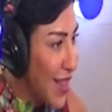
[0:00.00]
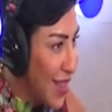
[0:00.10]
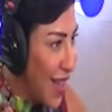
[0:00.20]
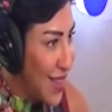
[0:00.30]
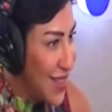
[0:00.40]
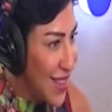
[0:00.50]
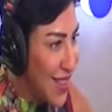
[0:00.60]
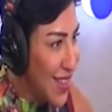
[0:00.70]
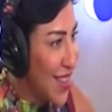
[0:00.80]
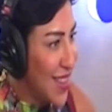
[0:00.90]
عادي
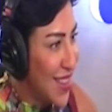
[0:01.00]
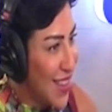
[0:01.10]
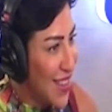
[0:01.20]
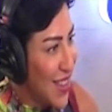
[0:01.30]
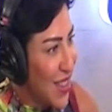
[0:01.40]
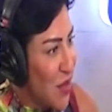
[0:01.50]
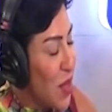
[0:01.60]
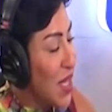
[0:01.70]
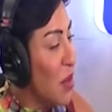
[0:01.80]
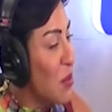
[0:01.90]

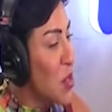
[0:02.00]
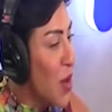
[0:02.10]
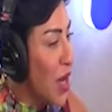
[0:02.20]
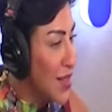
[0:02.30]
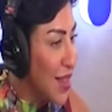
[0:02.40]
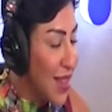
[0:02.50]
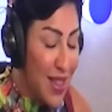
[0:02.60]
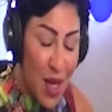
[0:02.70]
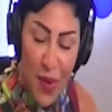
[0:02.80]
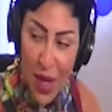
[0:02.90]
بدك مشوار على الطريق
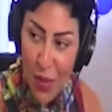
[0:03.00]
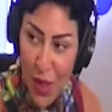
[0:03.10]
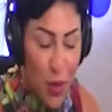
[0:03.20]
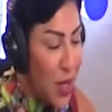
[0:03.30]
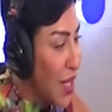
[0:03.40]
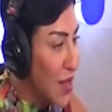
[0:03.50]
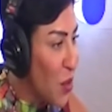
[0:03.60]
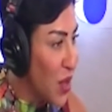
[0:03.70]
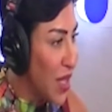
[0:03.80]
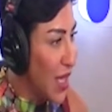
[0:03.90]
كمان مشاويرها
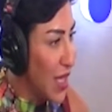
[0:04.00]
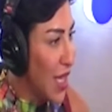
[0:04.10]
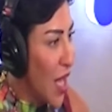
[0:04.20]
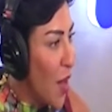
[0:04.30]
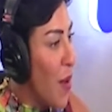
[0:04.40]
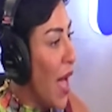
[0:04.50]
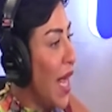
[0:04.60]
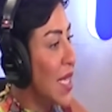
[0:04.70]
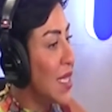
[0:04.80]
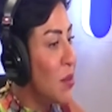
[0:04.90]
طويلة مع
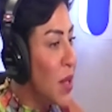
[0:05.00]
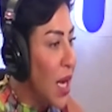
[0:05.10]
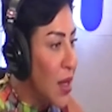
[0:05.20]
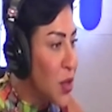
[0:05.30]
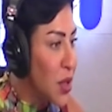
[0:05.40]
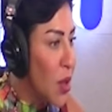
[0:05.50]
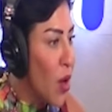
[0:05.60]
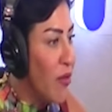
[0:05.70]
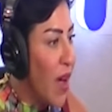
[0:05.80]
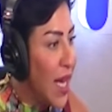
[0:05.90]
العديد من الأنشطة
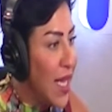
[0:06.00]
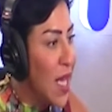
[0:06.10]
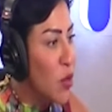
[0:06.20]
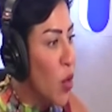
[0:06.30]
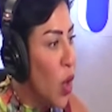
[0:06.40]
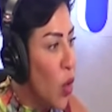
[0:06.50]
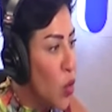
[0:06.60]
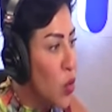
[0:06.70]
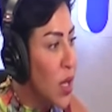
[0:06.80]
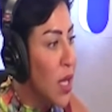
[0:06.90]
والفعاليات
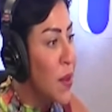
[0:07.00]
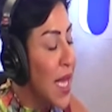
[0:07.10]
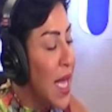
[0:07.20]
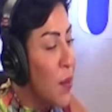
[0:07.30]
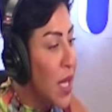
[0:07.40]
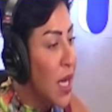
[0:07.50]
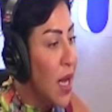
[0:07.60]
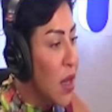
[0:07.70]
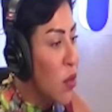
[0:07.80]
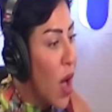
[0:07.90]
والعروض اللي بتلائم كل
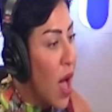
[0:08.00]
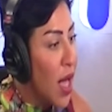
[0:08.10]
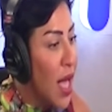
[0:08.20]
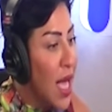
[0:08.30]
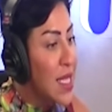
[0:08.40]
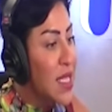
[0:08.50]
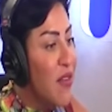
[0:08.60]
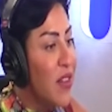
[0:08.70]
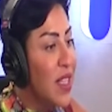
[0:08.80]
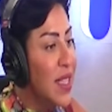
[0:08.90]
الأذواق
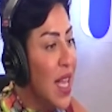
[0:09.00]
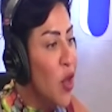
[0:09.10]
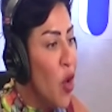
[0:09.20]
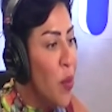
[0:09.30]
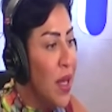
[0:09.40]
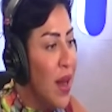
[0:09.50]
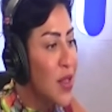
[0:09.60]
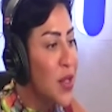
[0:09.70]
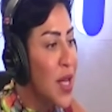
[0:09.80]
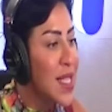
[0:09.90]
سفرتنا اليوم إلى
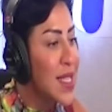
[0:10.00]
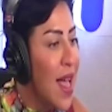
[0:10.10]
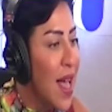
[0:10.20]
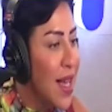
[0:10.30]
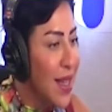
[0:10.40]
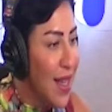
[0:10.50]
جازان